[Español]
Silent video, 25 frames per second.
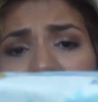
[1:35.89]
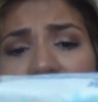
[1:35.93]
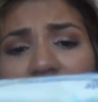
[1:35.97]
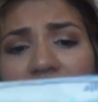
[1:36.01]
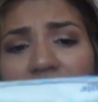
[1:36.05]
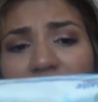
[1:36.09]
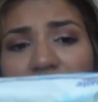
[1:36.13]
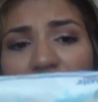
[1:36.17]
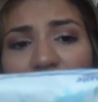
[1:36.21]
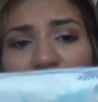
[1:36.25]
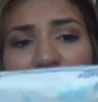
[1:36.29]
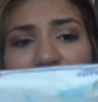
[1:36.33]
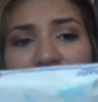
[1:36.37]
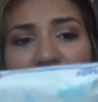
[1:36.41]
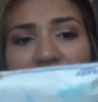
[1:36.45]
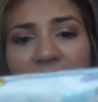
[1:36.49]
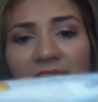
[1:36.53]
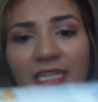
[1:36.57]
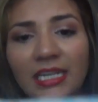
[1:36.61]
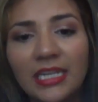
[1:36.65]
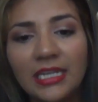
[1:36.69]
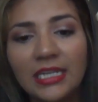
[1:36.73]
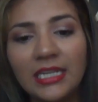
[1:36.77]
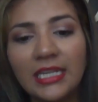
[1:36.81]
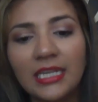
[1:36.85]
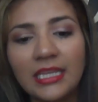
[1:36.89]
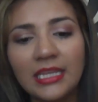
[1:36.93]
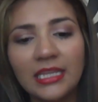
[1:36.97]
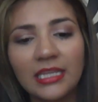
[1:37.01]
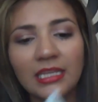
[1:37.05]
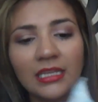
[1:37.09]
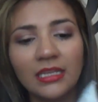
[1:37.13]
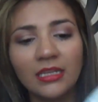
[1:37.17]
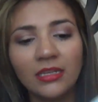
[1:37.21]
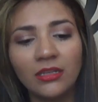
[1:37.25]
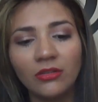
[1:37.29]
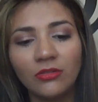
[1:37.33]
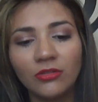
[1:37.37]
Las compré en el
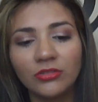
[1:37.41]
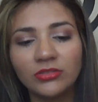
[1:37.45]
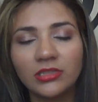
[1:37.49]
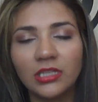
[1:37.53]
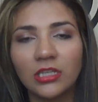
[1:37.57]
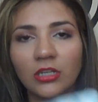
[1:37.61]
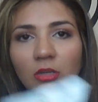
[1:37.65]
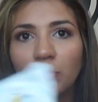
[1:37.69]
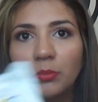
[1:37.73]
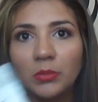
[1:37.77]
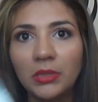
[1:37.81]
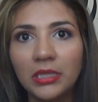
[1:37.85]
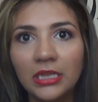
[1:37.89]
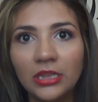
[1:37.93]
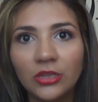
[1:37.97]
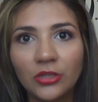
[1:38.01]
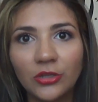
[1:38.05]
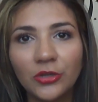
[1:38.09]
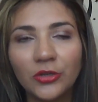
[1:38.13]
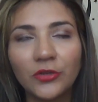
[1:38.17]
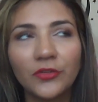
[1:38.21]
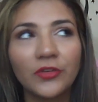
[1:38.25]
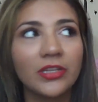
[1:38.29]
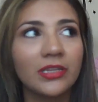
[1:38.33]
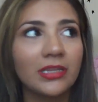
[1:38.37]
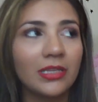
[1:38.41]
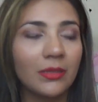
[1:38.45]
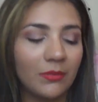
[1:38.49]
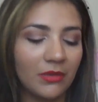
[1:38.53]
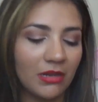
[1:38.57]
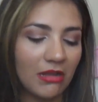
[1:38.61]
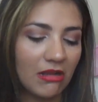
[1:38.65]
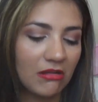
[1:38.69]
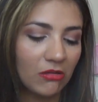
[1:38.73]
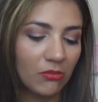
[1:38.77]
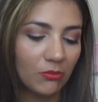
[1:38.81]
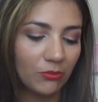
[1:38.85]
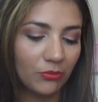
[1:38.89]
líder, costaron 1.290, me
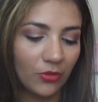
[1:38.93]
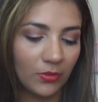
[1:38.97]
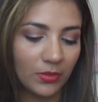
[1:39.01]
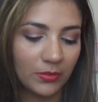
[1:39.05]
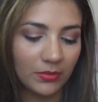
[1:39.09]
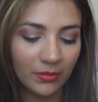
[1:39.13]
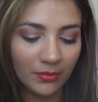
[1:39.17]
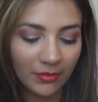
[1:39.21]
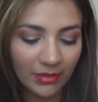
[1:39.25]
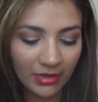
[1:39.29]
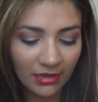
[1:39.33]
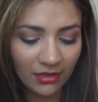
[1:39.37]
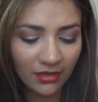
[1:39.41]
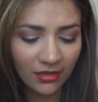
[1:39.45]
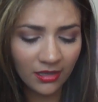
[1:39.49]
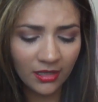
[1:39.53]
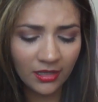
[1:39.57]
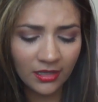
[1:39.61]
las compró mi mamá.